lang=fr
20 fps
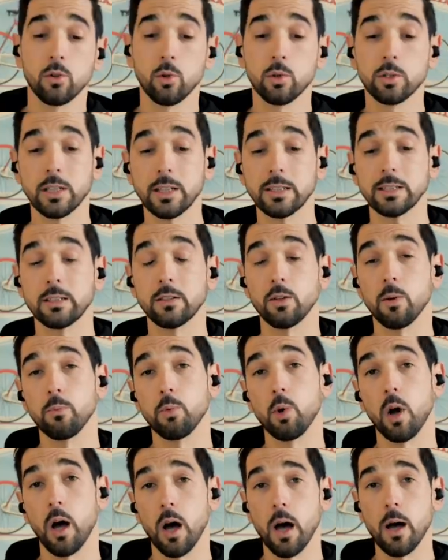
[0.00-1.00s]
Donc ça, c'est un
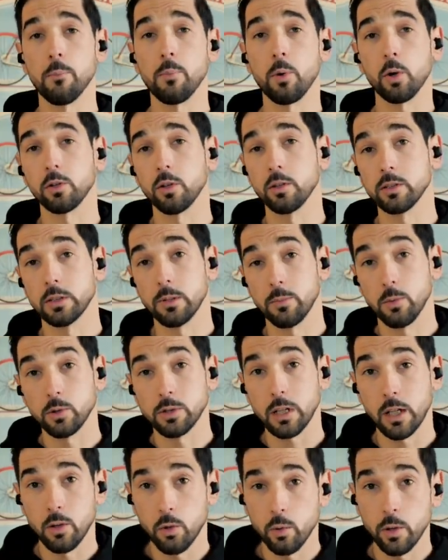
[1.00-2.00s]
point important et c'est
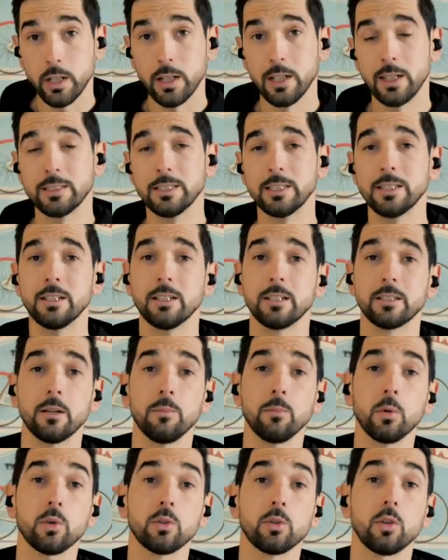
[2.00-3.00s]
pour ça que Loïc l'a dit, il est
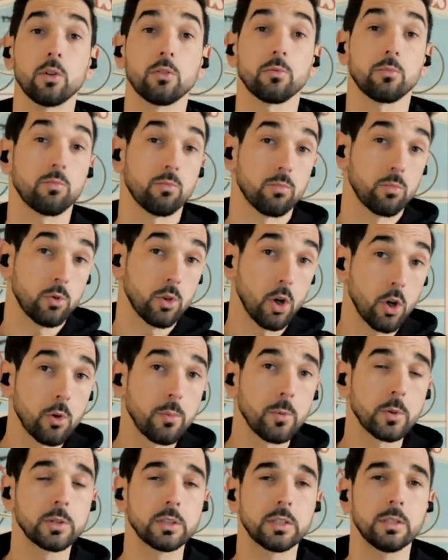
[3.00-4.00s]
important tant
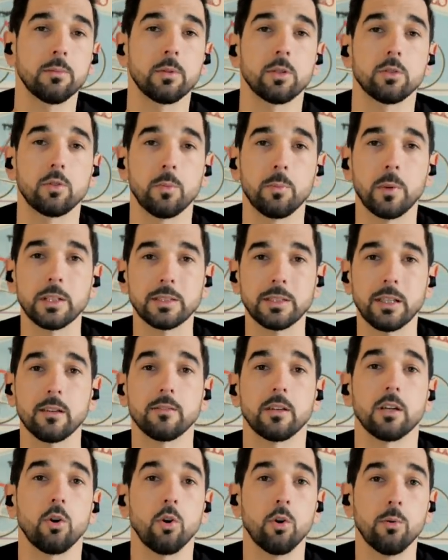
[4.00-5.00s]
que possible de
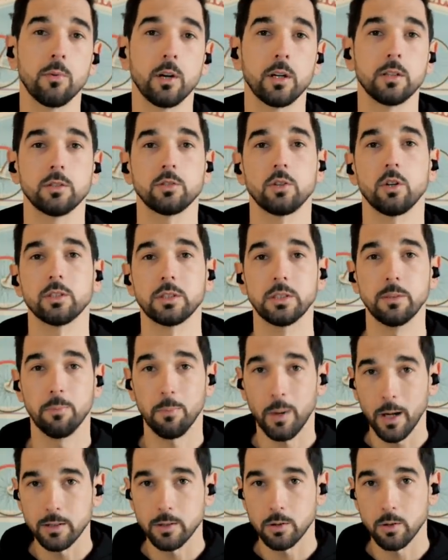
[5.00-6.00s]
préserver au moins une sortie
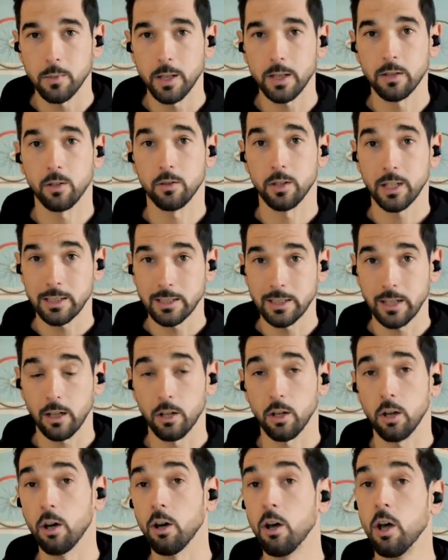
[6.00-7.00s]
par semaine en
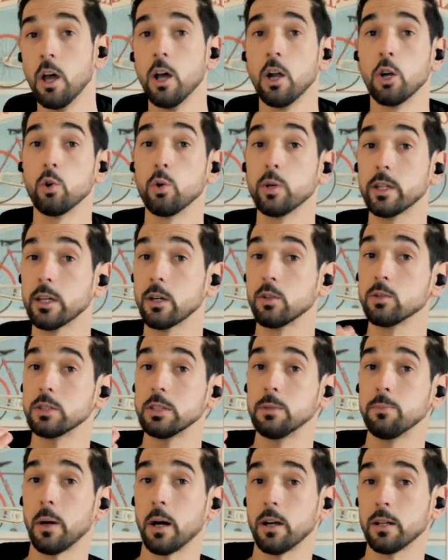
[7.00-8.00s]
extérieur. Loïc a
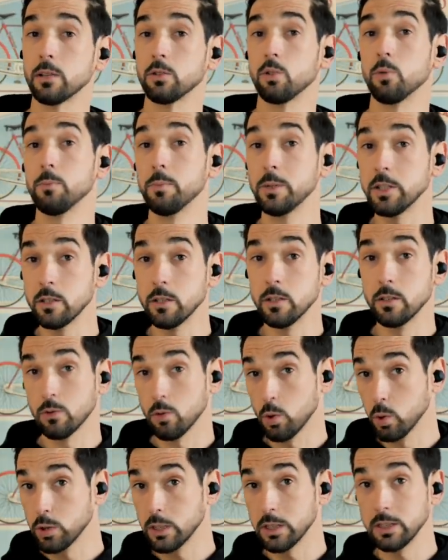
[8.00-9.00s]
aussi parlé de
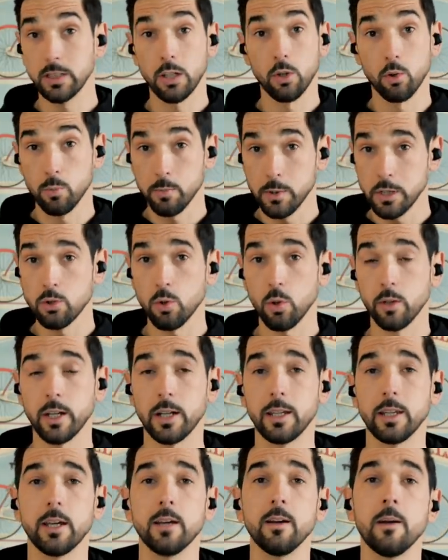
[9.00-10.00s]
bi-quotidien ou
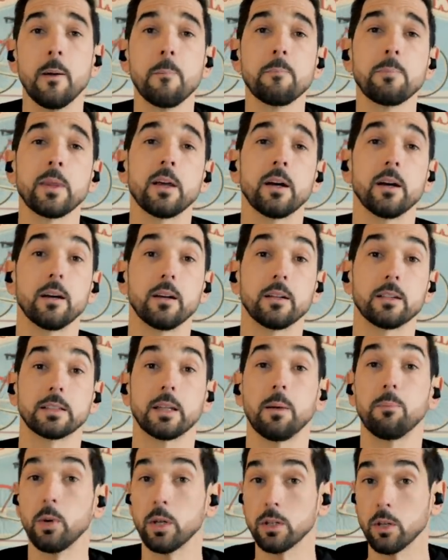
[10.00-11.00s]
bi-journalier. Euh,
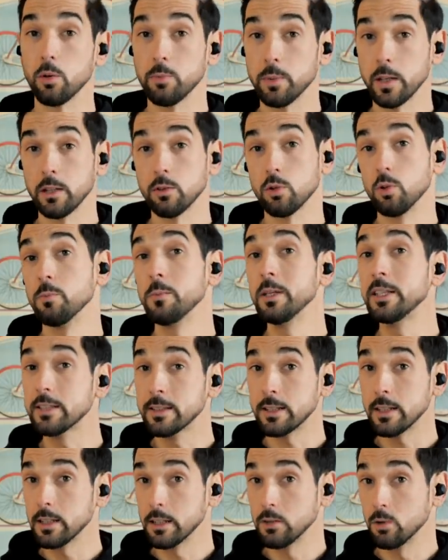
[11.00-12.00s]
ça peut être bien de
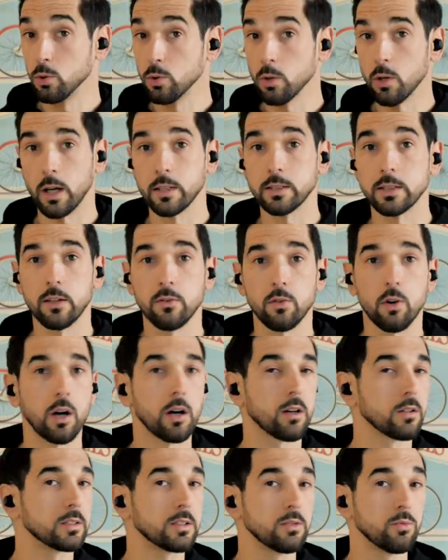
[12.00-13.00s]
mixer les deux, à
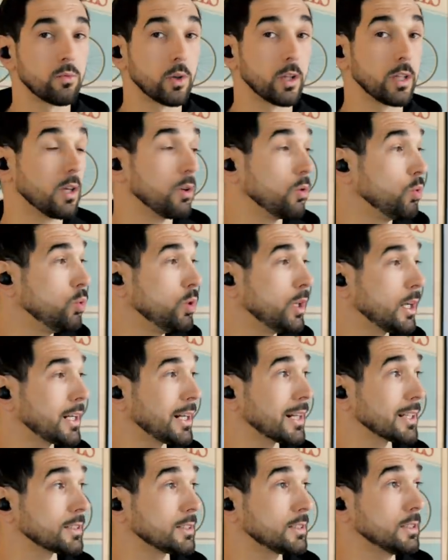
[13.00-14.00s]
savoir si vous voyez une
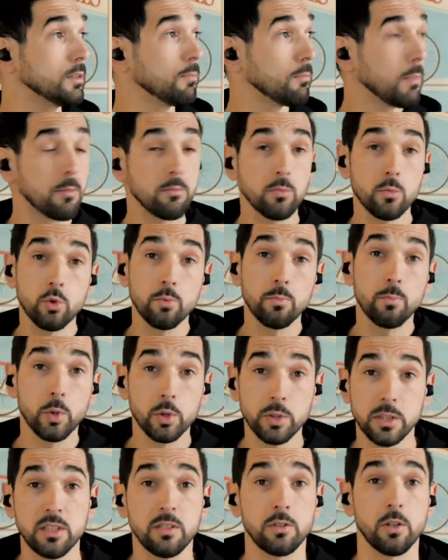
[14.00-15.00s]
éclaircie même d'une
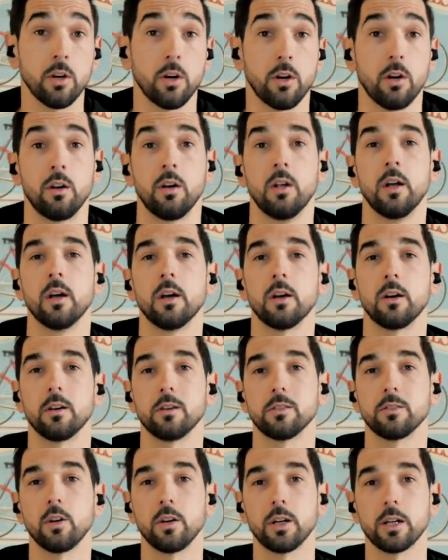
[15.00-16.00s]
petite heure
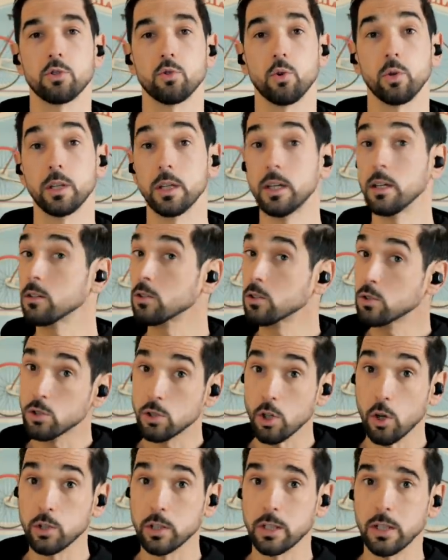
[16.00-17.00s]
euh, dans la journée,
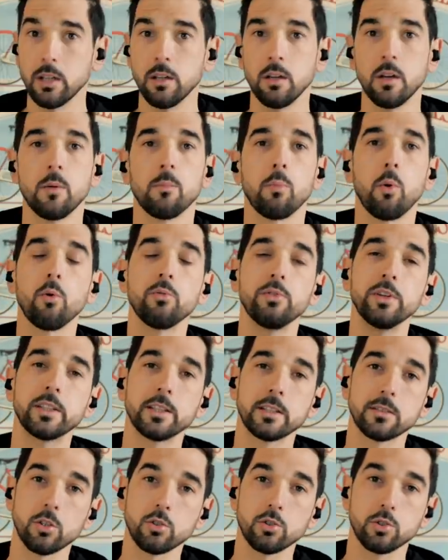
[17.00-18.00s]
sortez,
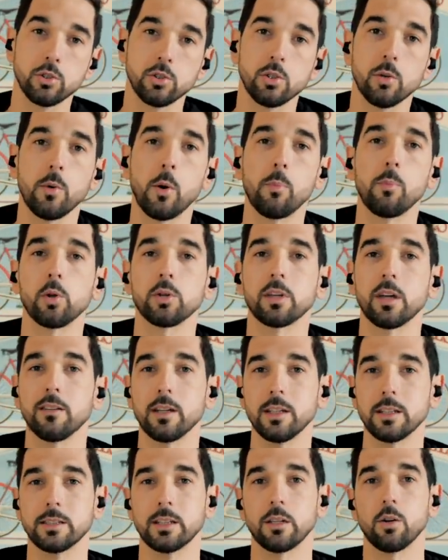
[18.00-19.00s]
profitez-en justement pour
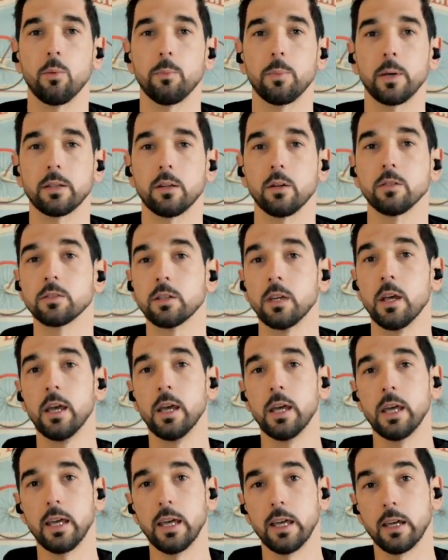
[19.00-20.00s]
travailler ses compétences
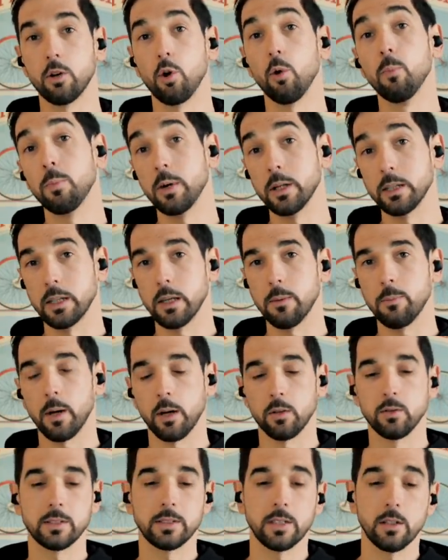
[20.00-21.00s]
et complétez
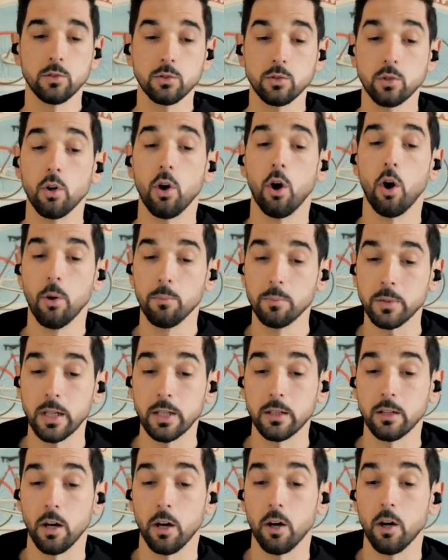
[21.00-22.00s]
par une séance de home
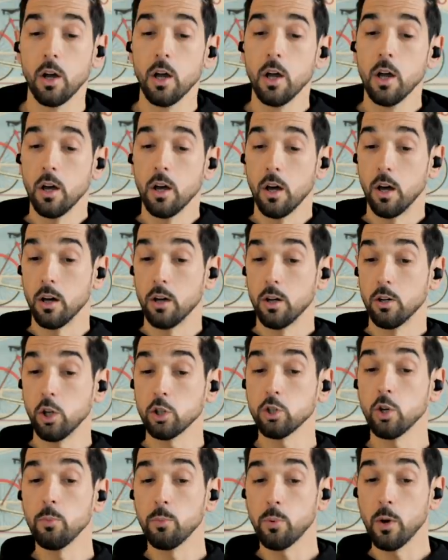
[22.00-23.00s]
trainer. Euh,
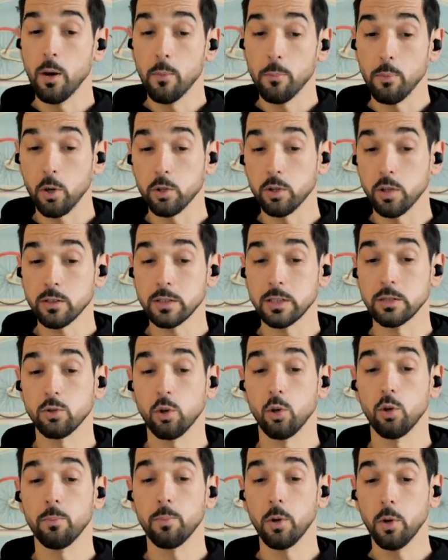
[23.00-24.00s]
l'autre point important, c'est
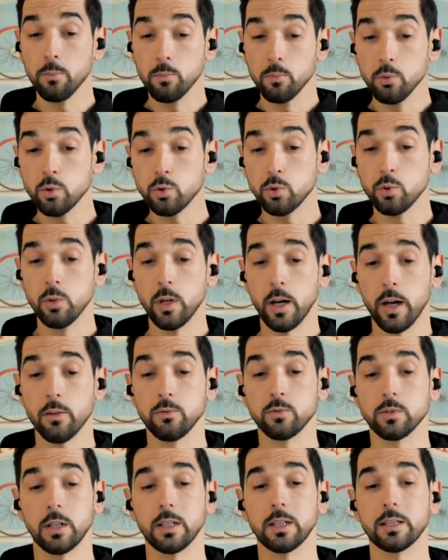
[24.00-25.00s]
sur le plan
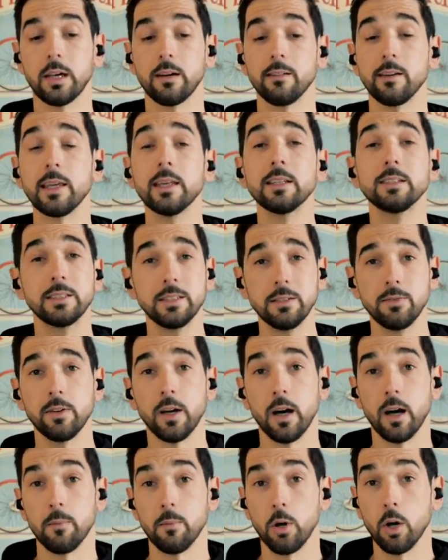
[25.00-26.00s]
musculaire, vous allez travailler
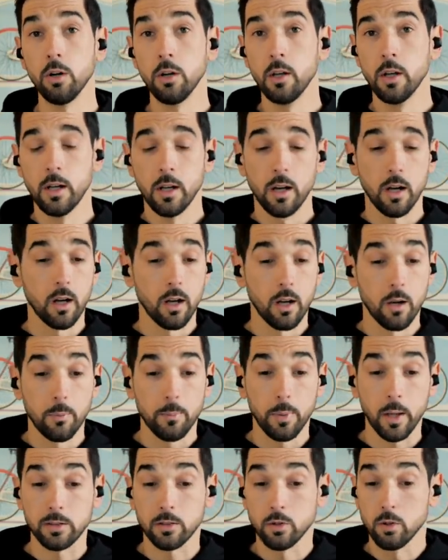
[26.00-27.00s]
différemment. Euh,
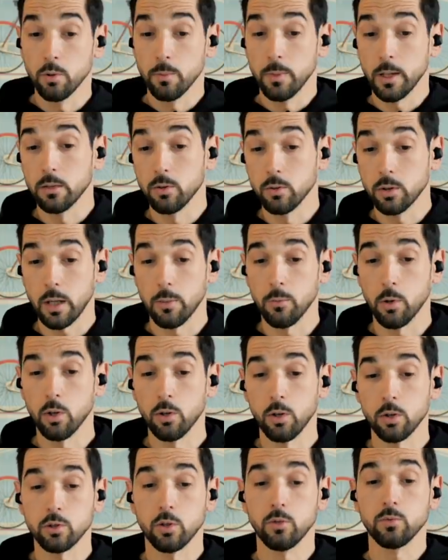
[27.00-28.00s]
parce que ben,
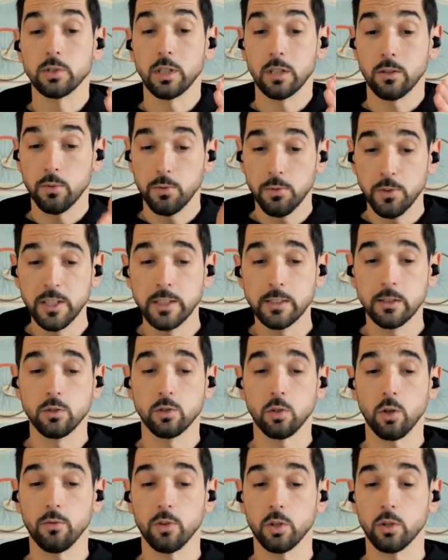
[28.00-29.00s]
notamment lorsque vous êtes fixe
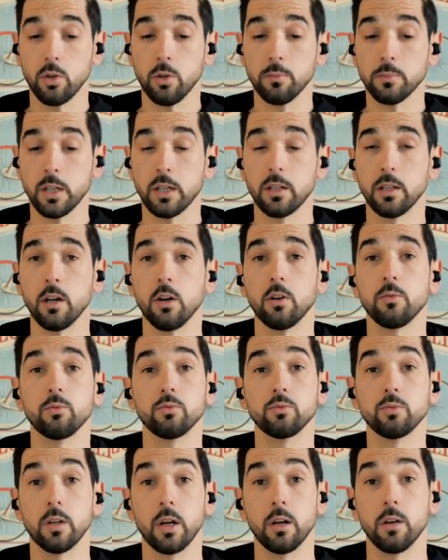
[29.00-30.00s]
sur votre home trainer,
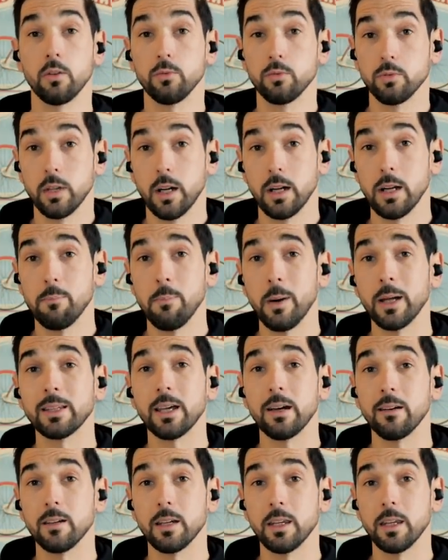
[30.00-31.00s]
vous n'allez pas
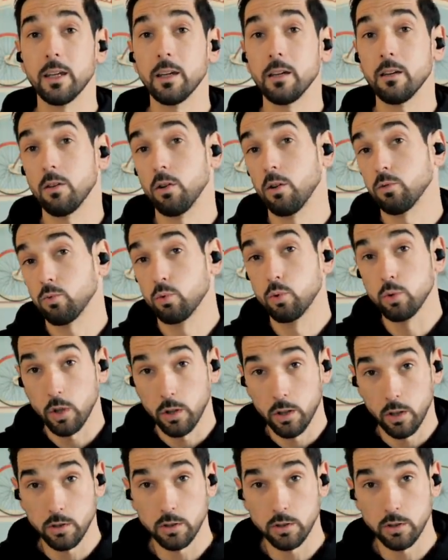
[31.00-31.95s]
travailler tout un